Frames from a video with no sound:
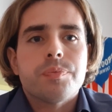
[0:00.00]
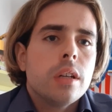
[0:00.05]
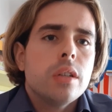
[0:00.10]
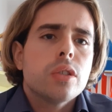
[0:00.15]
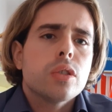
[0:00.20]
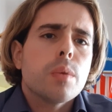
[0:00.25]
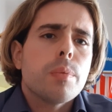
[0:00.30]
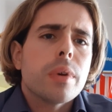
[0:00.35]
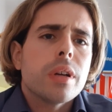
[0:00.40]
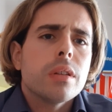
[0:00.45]
Il
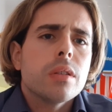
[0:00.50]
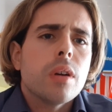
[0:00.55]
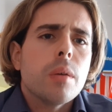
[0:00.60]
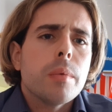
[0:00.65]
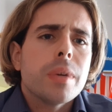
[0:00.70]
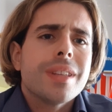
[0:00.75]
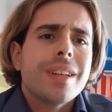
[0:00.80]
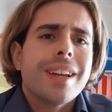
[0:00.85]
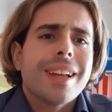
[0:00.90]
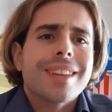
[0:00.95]

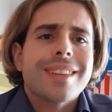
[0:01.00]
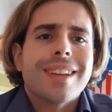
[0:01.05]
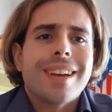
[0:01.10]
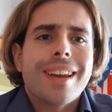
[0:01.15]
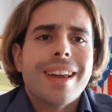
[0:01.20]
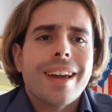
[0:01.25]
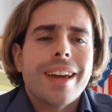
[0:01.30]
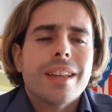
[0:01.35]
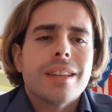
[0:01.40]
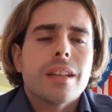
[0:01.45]
soprannome
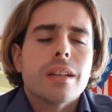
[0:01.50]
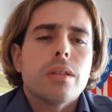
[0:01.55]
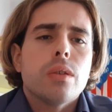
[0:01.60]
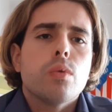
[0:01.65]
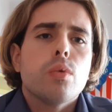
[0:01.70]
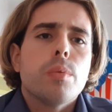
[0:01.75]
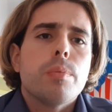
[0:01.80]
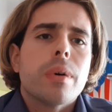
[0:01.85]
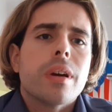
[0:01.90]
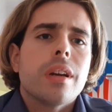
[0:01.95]
dell'atleta di
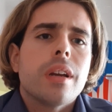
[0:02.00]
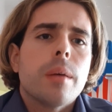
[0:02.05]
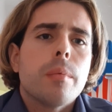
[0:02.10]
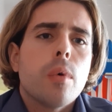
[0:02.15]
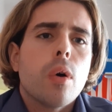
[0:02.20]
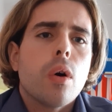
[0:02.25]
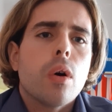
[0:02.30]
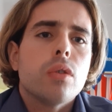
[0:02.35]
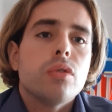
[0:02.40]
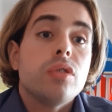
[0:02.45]
cui
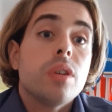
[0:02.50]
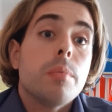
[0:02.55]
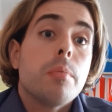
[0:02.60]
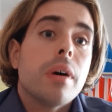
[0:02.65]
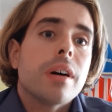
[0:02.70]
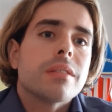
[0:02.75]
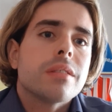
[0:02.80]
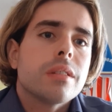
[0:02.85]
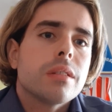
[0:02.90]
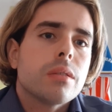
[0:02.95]
parliamo oggi è
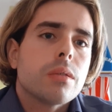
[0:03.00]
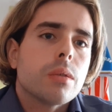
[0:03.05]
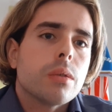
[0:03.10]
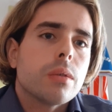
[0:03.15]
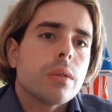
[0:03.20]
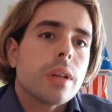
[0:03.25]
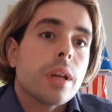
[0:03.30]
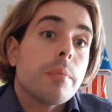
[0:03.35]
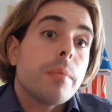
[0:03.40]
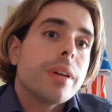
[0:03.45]
Basettone,